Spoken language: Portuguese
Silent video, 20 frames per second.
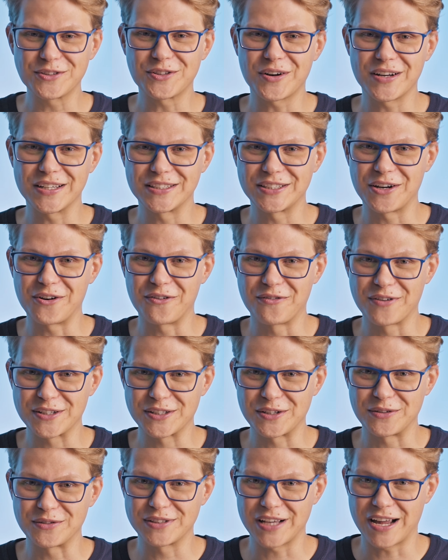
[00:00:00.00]
o SocketIO
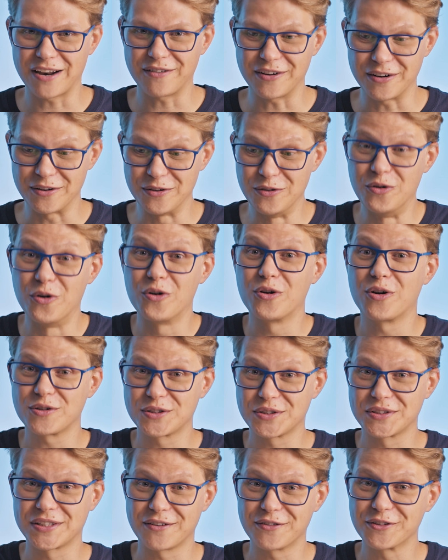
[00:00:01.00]
versão server no
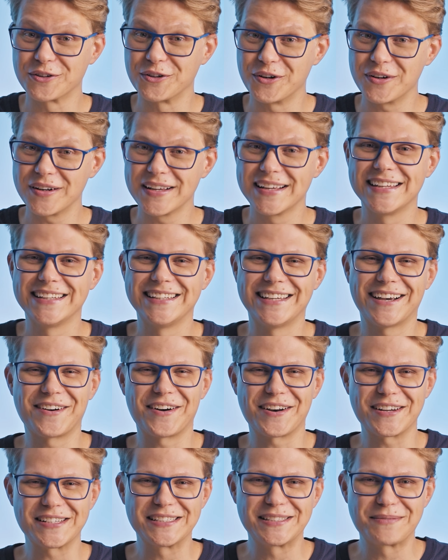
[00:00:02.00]
nosso servidor, e
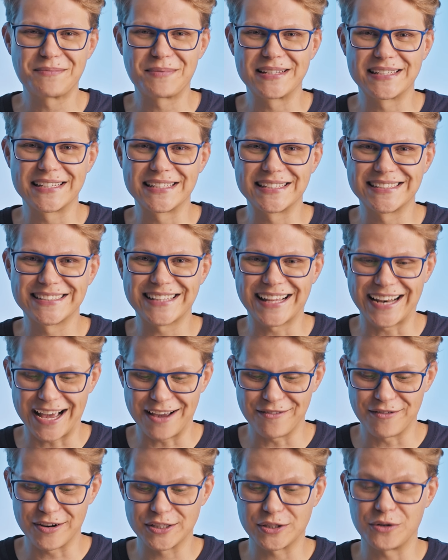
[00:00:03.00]
agora a gente precisa
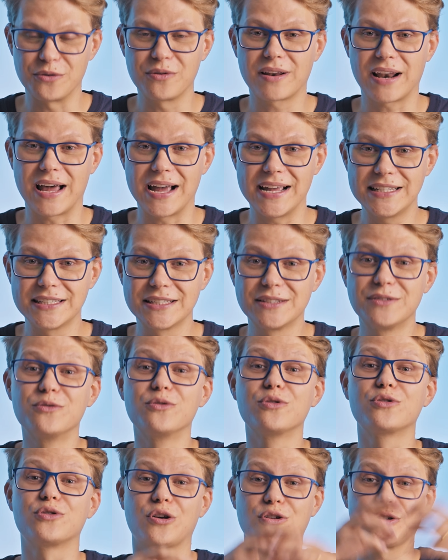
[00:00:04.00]
instalar a versão client
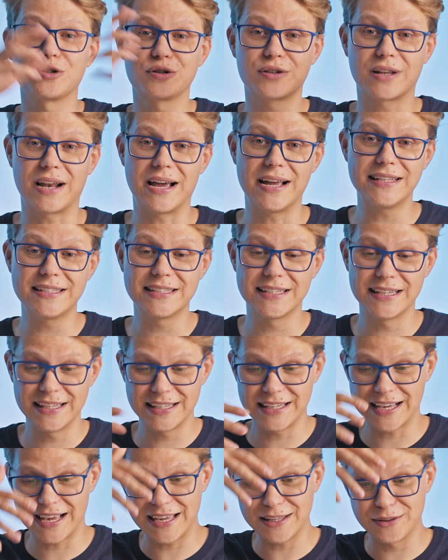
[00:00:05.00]
nos nossos clients,
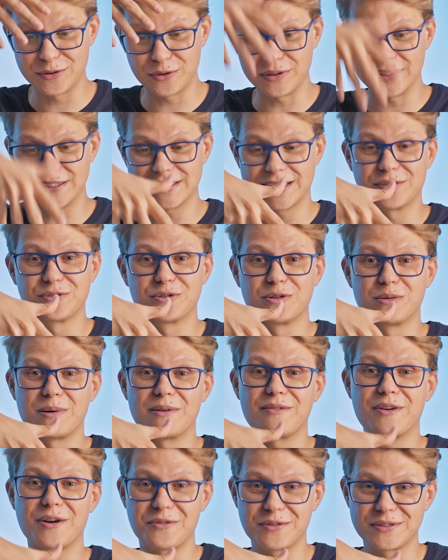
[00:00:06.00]
e aí toda essa
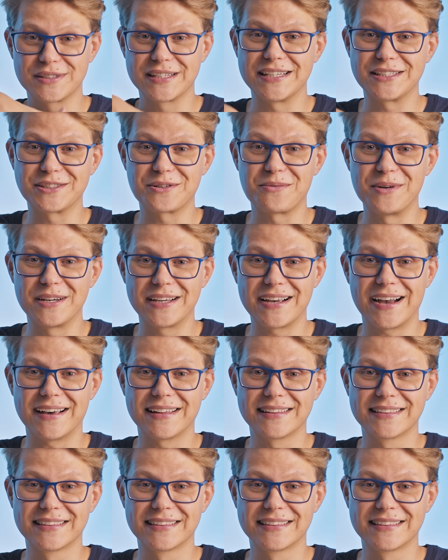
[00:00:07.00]
turma vai conseguir se comunicar.